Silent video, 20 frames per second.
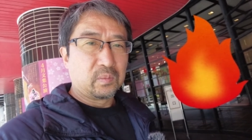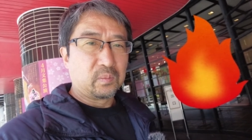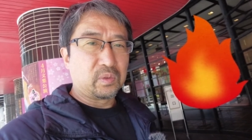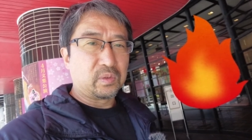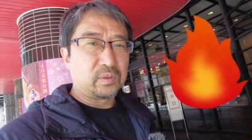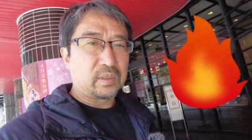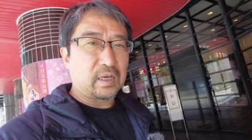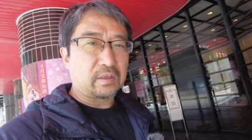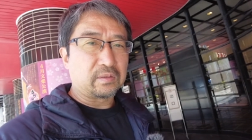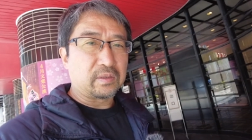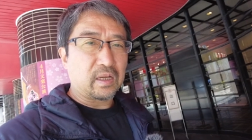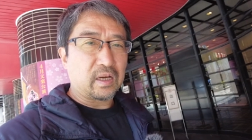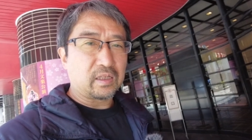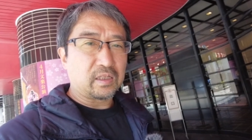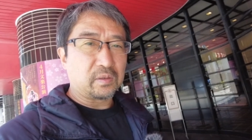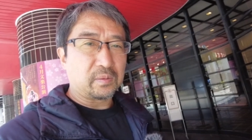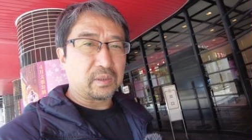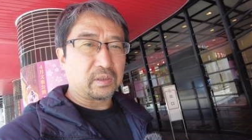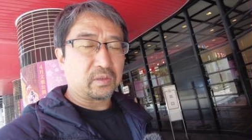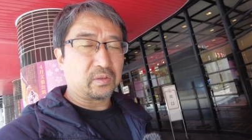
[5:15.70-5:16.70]
文楽なら
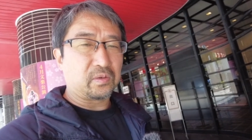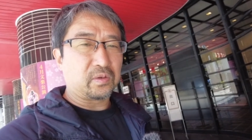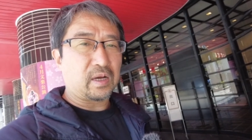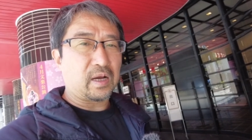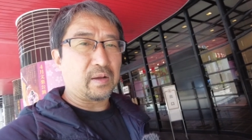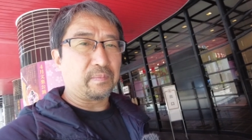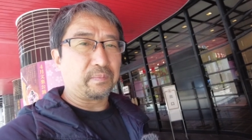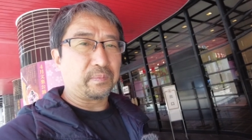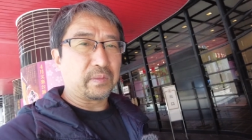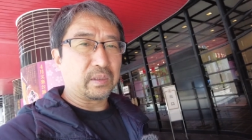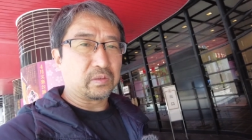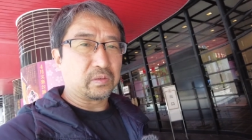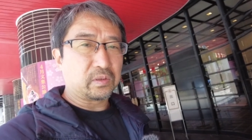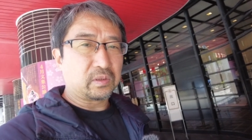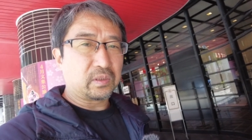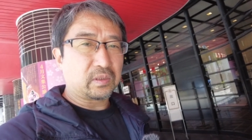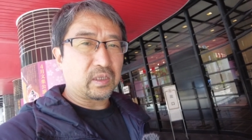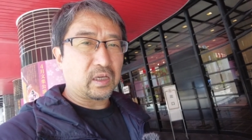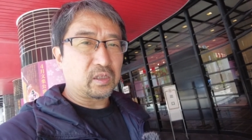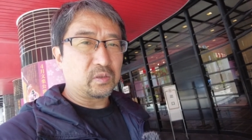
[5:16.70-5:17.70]
ではでしょうかそし
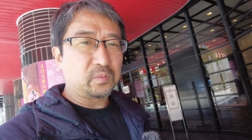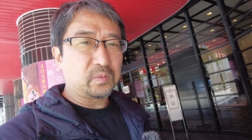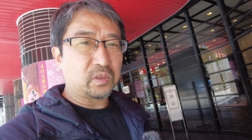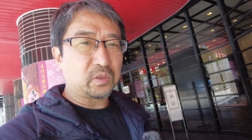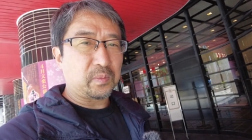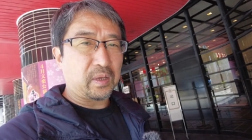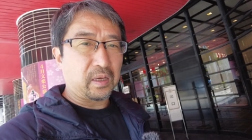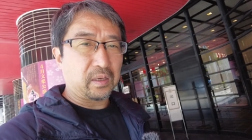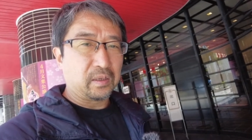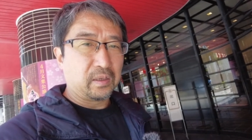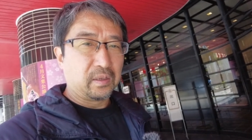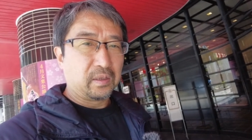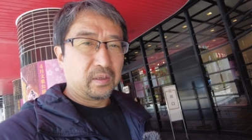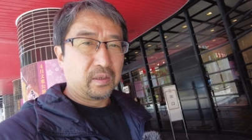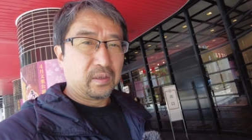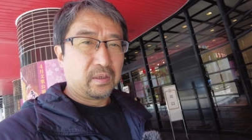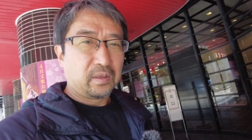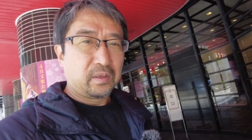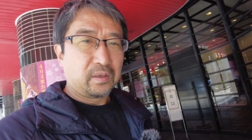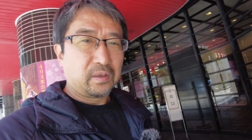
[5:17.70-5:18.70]
て詐欺娘
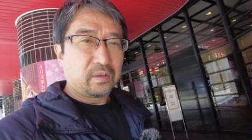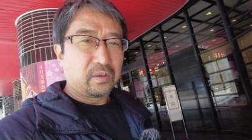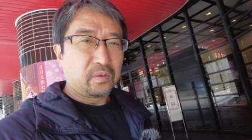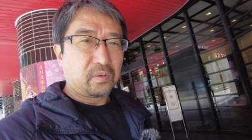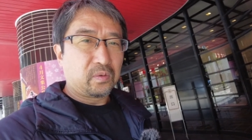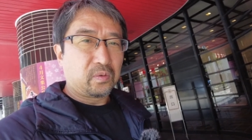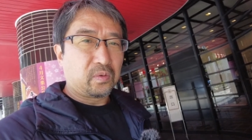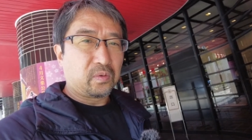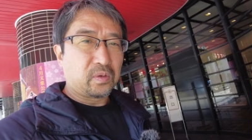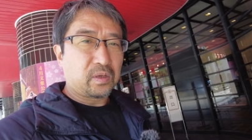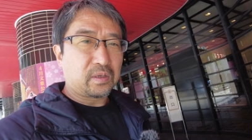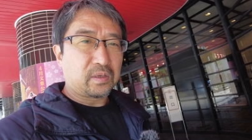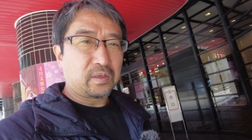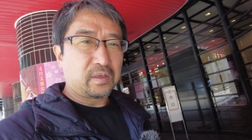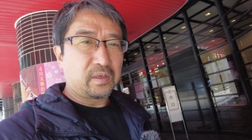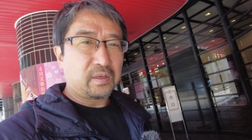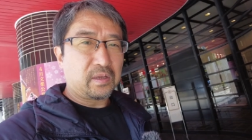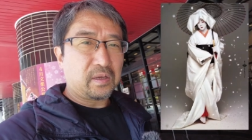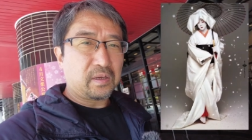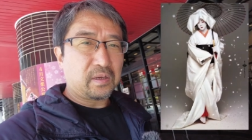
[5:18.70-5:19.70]
これ
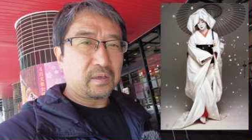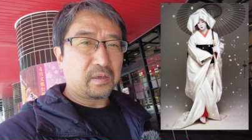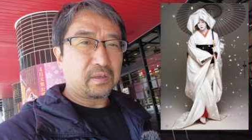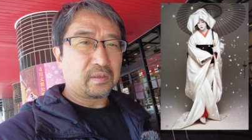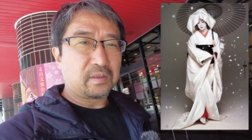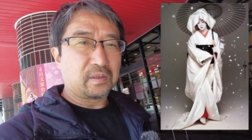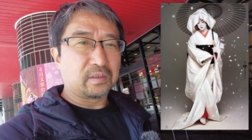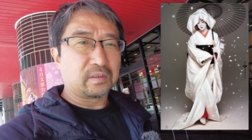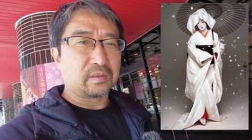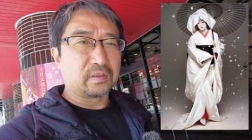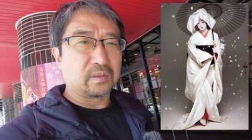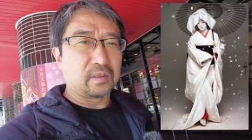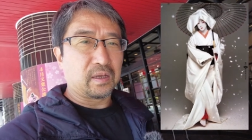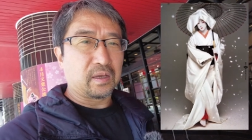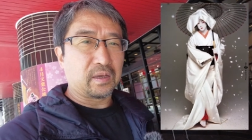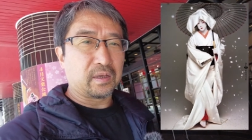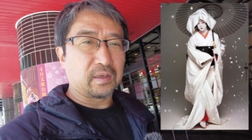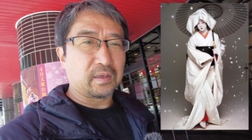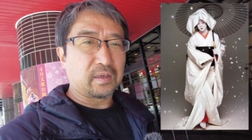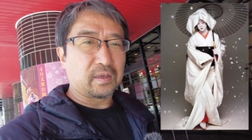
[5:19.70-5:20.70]
綺麗ですね
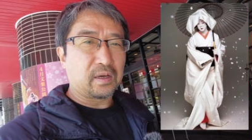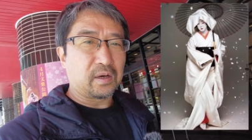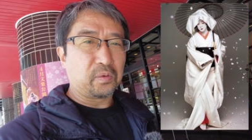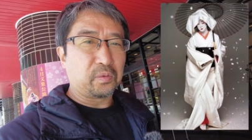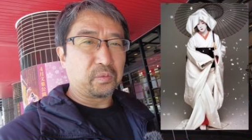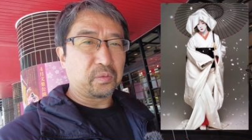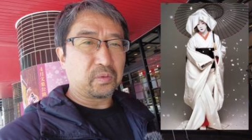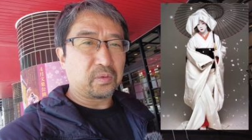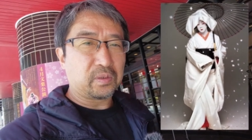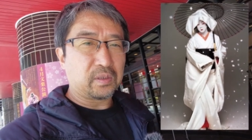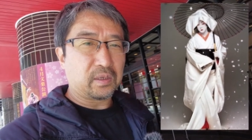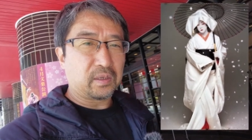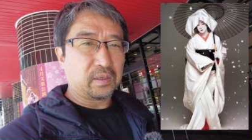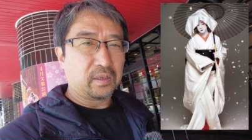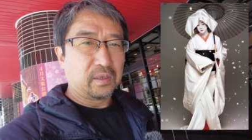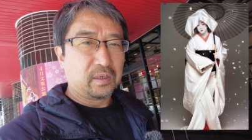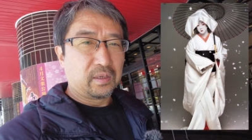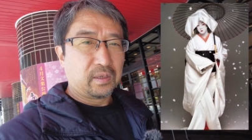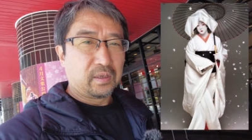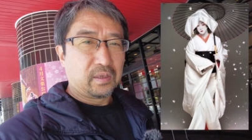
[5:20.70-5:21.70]
いや本当に、
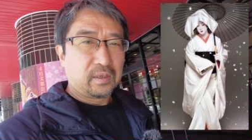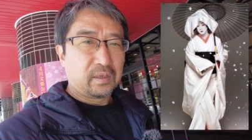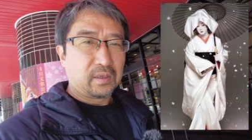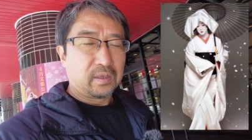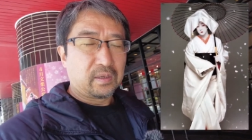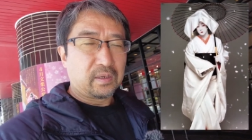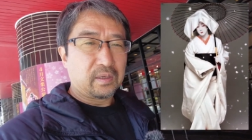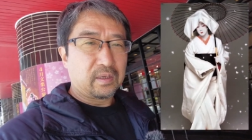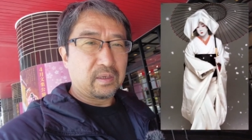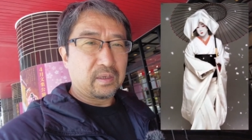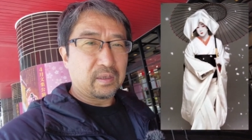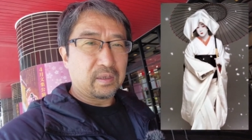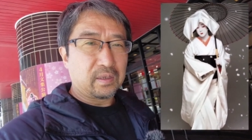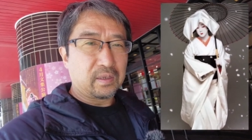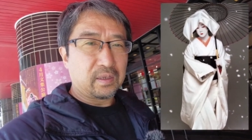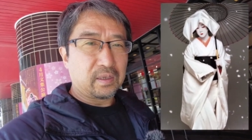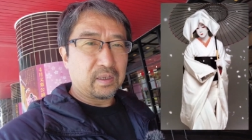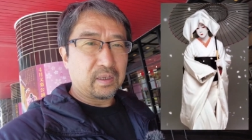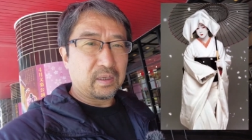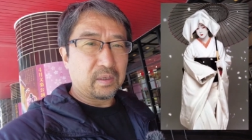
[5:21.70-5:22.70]

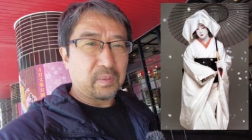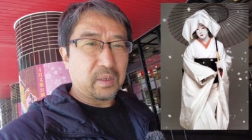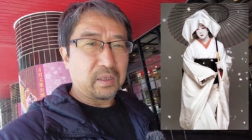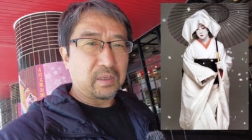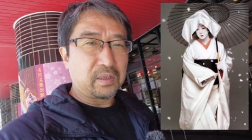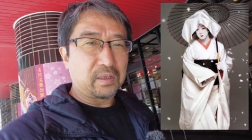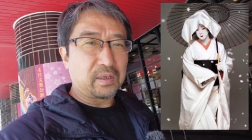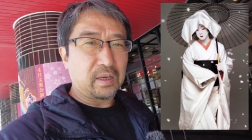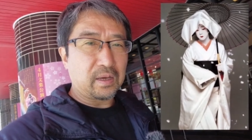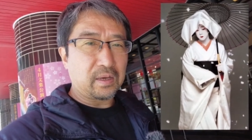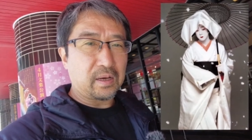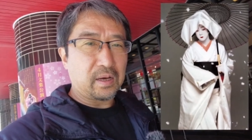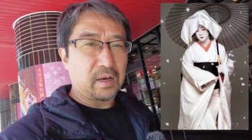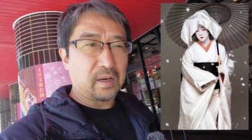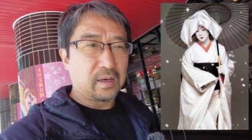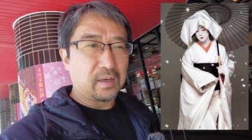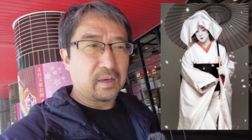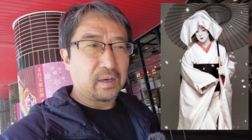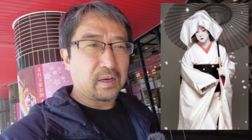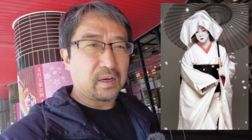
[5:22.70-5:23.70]
えー、まあ、人間が、
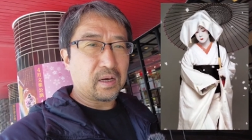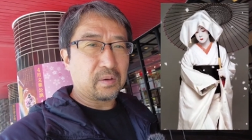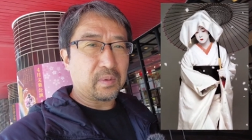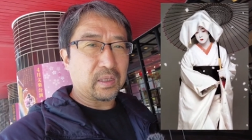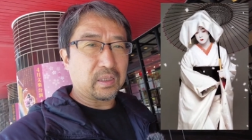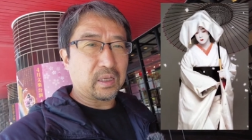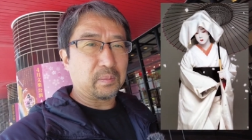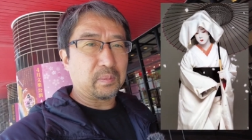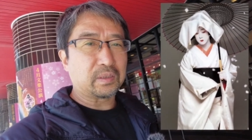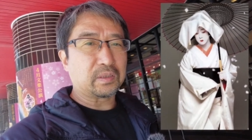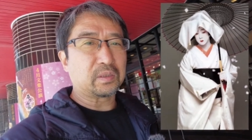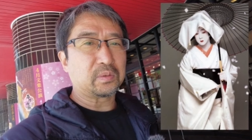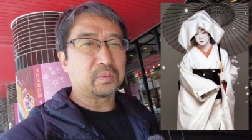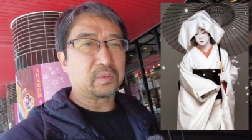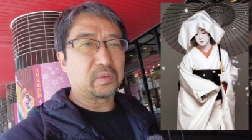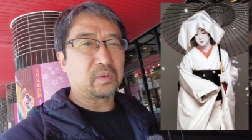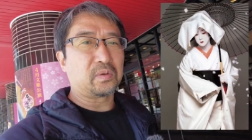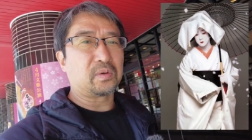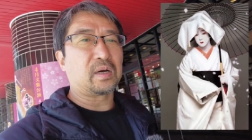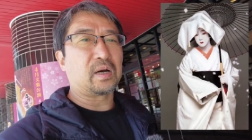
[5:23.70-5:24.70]
まあ、玉三
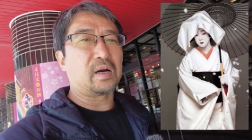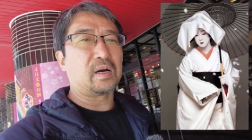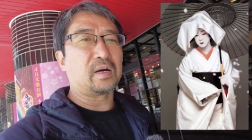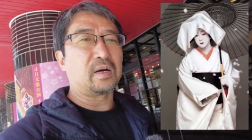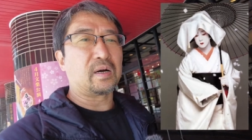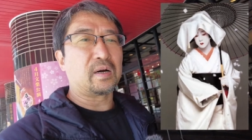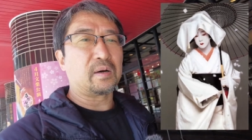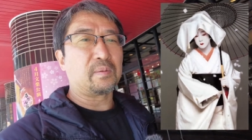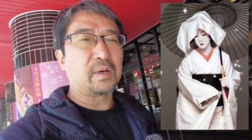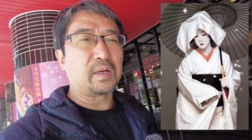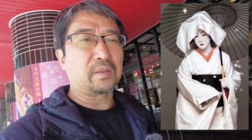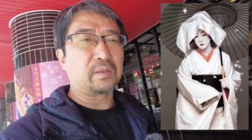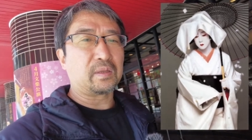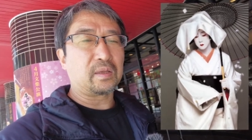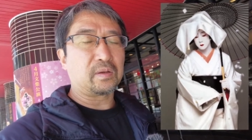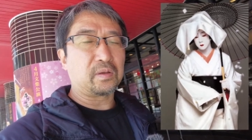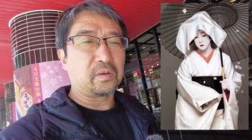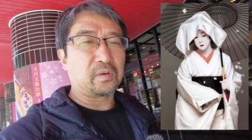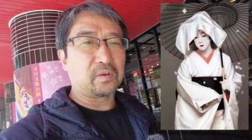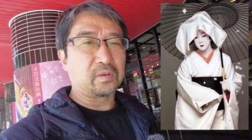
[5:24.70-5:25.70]
郎が待っ
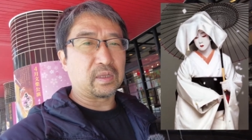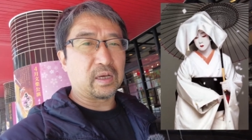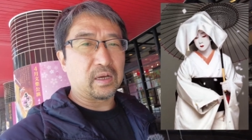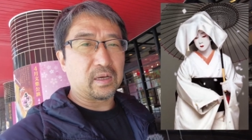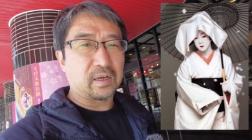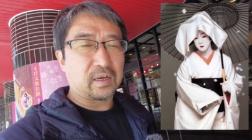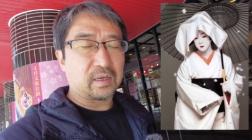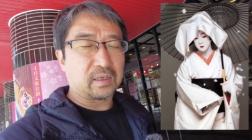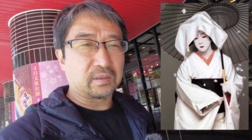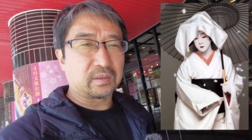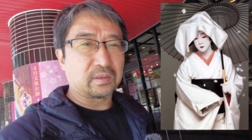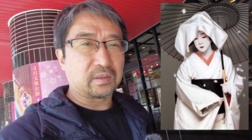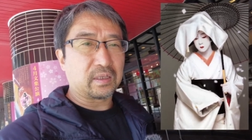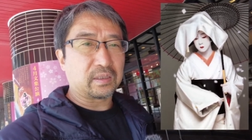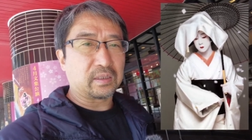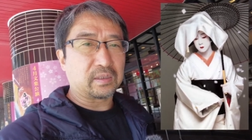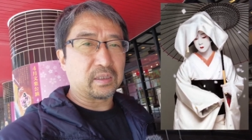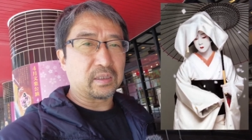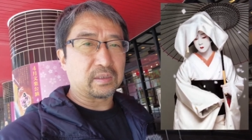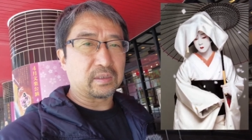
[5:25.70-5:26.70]
てるような
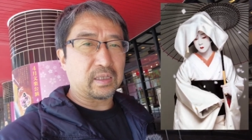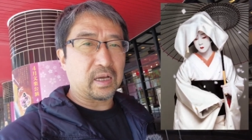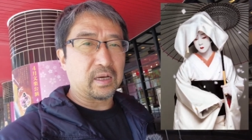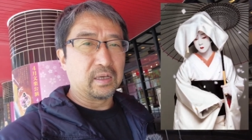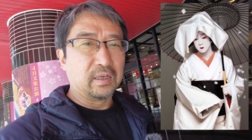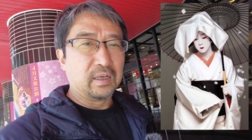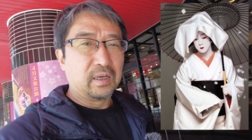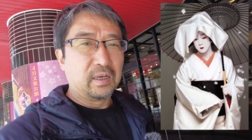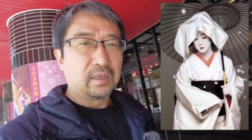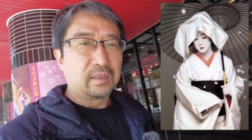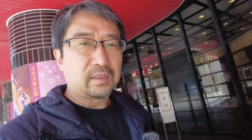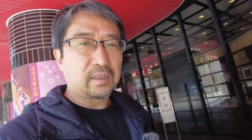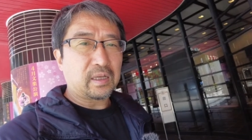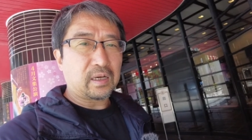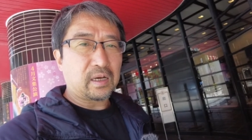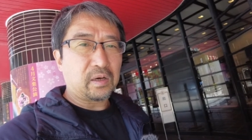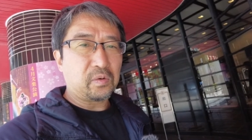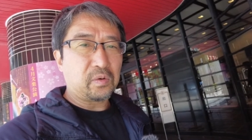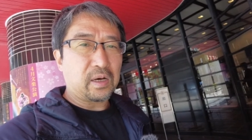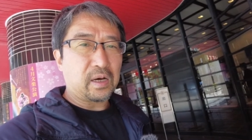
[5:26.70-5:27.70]
姿でしたただ
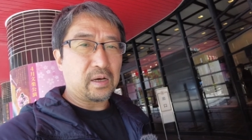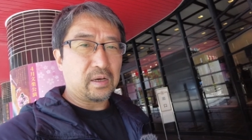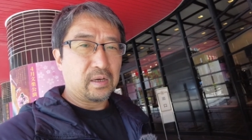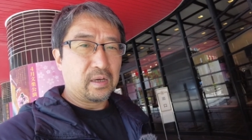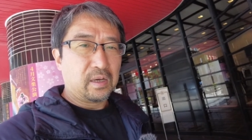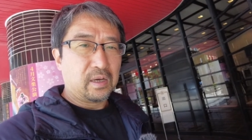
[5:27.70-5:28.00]
顔が